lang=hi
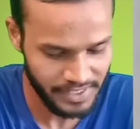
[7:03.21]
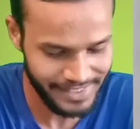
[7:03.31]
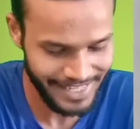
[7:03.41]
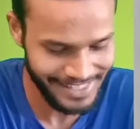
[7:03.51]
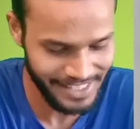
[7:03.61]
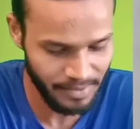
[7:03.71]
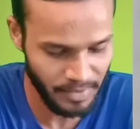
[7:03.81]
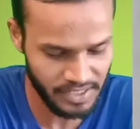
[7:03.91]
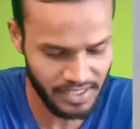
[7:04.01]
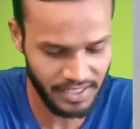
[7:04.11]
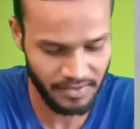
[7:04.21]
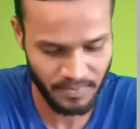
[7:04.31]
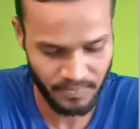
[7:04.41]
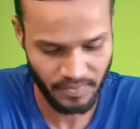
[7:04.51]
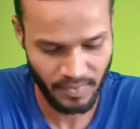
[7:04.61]
सेंसिंग मशीन
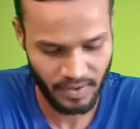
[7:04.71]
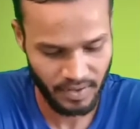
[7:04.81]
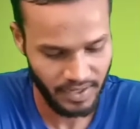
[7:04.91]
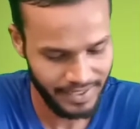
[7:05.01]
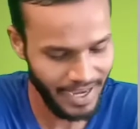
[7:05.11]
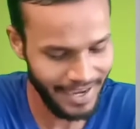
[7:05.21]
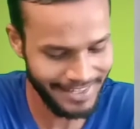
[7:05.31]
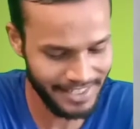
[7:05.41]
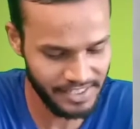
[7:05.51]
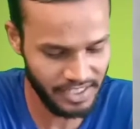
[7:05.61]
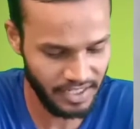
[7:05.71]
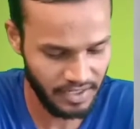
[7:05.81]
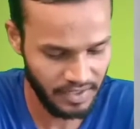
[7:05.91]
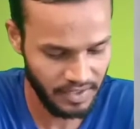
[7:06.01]
या एजेंसी